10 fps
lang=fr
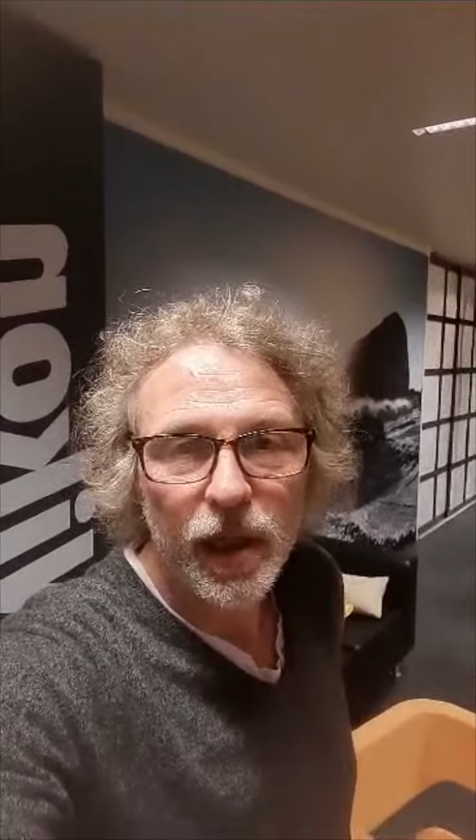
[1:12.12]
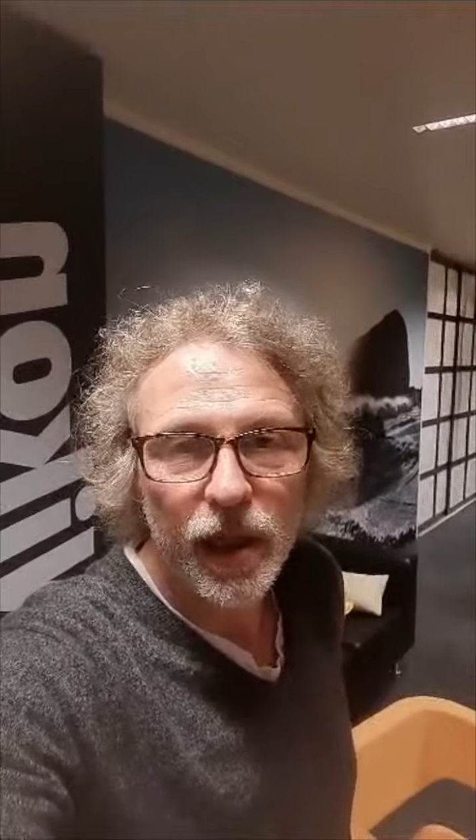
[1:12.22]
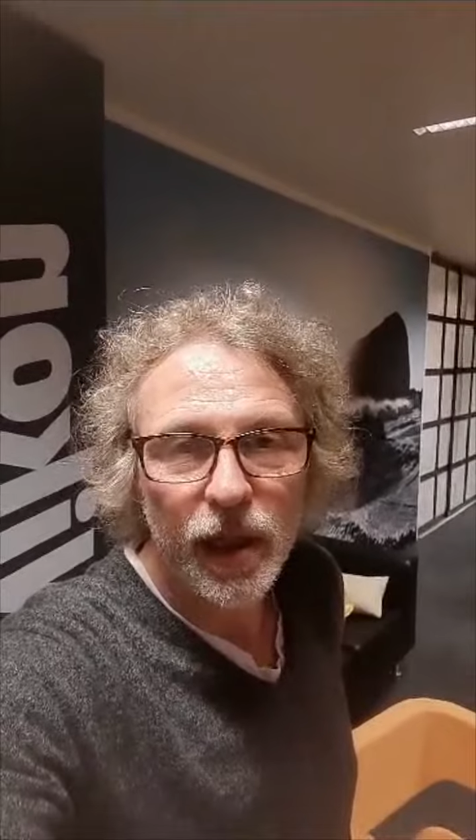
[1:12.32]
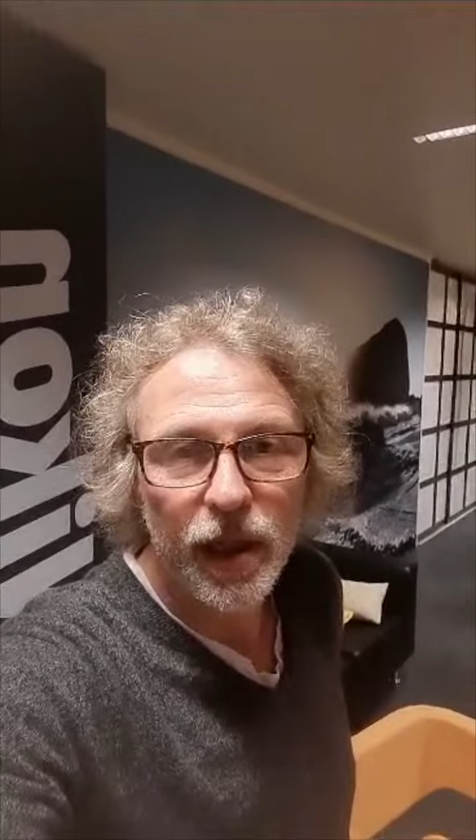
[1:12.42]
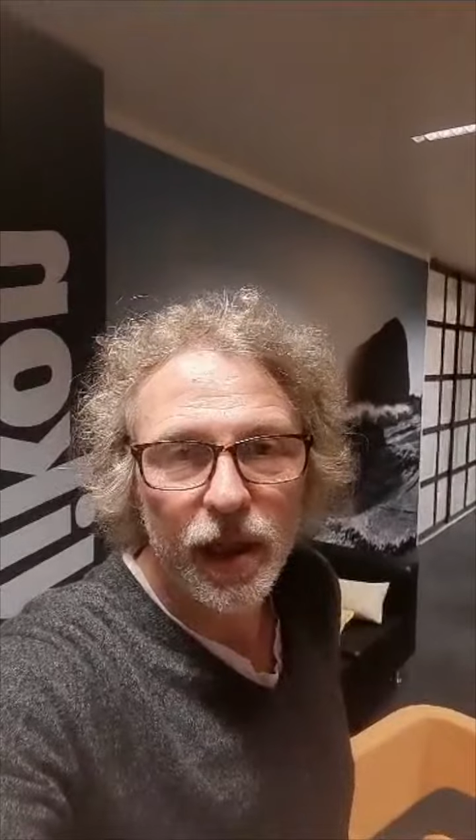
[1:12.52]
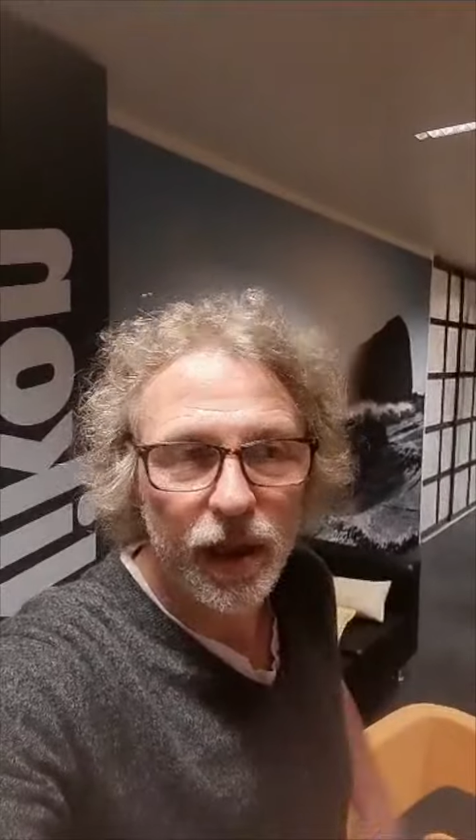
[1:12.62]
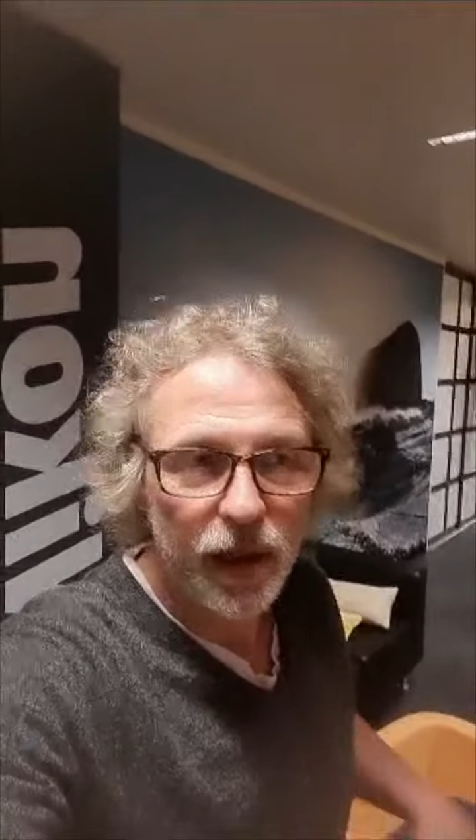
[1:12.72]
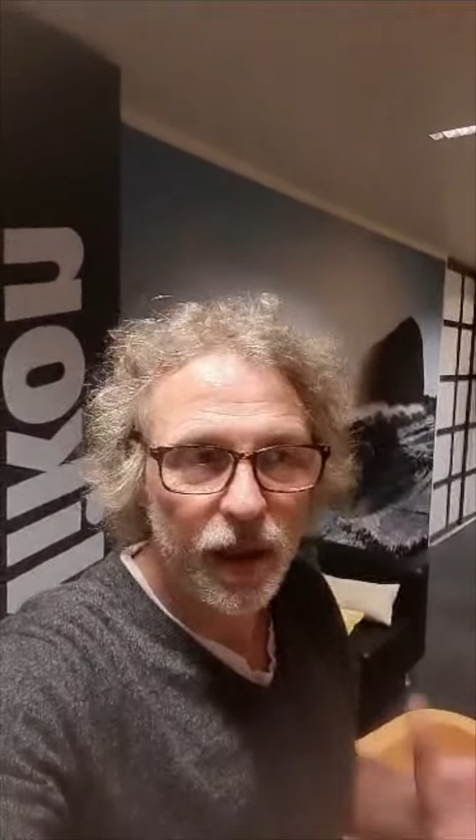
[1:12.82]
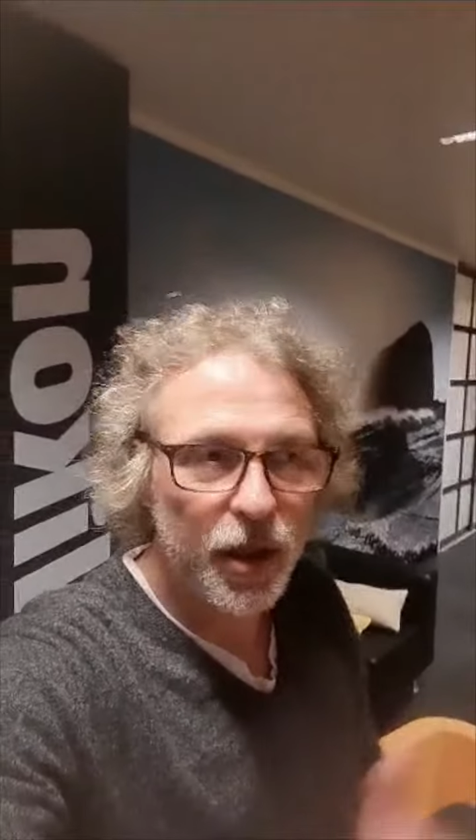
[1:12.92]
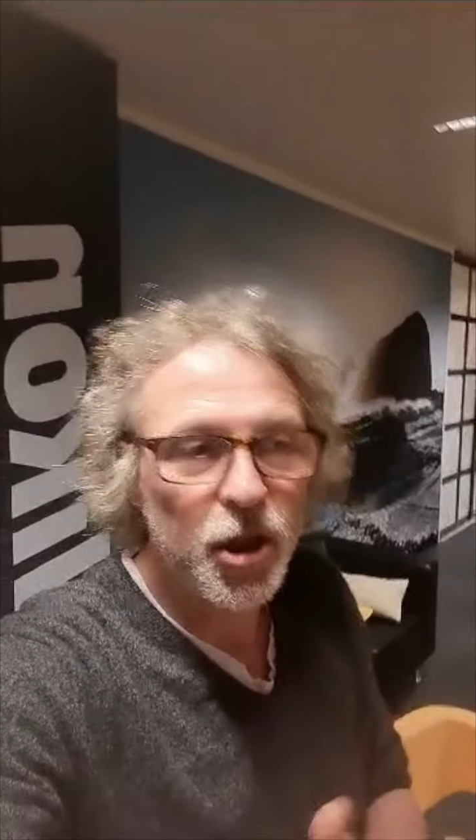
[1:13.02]

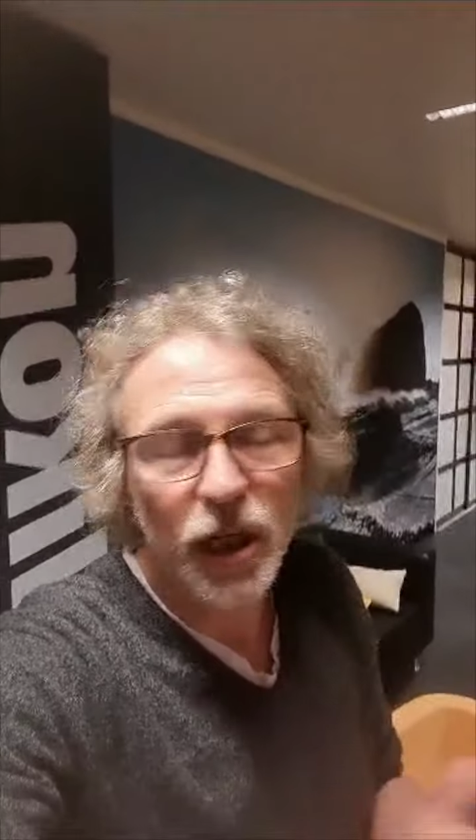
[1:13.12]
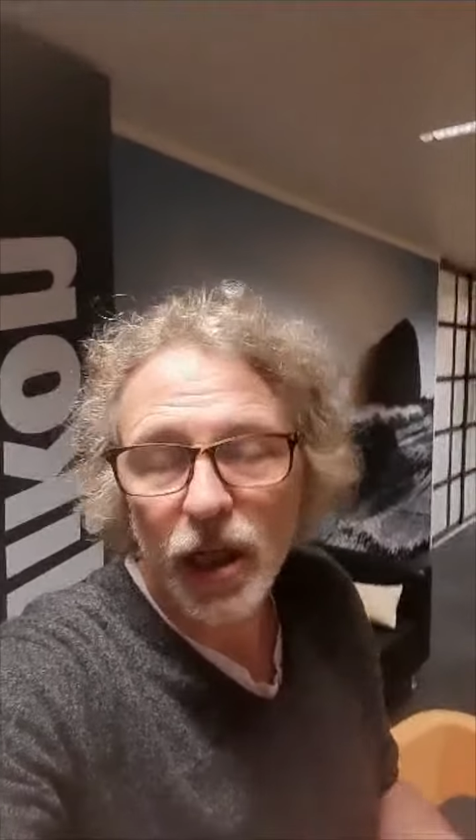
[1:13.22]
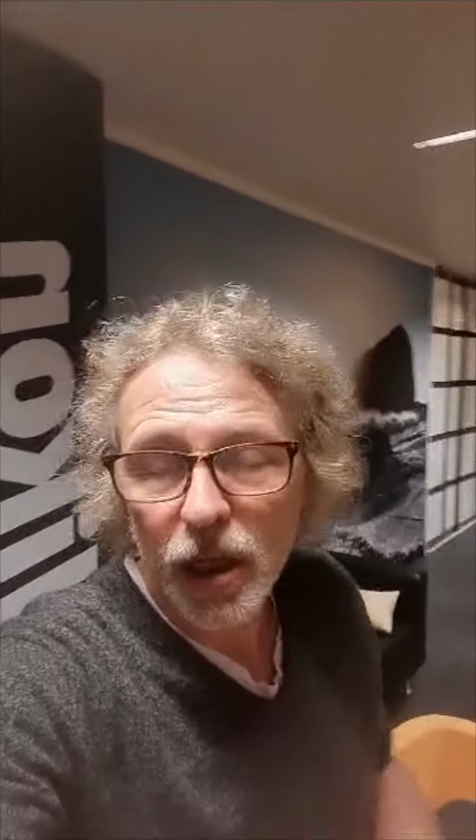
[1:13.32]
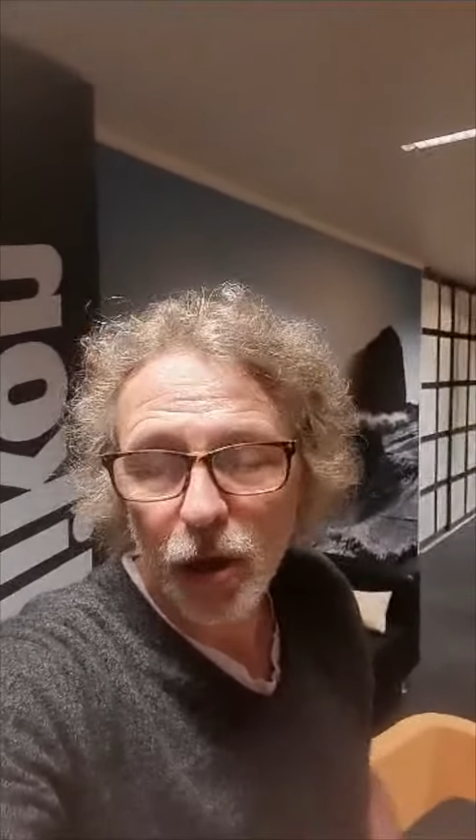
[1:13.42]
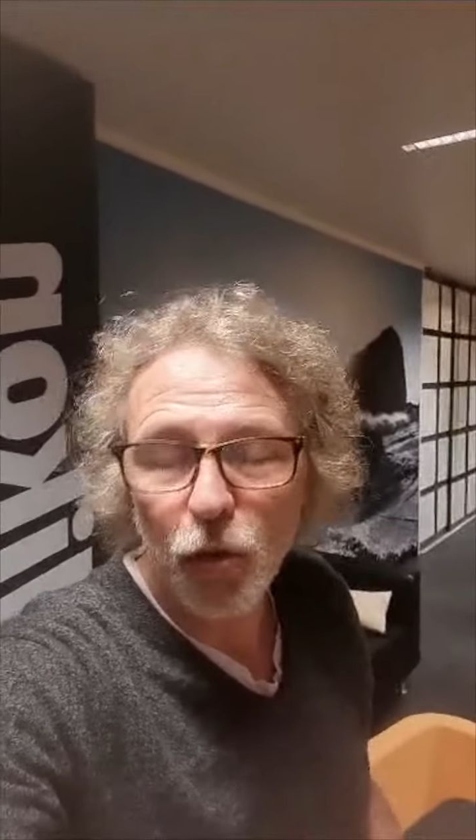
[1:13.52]
et, chacun y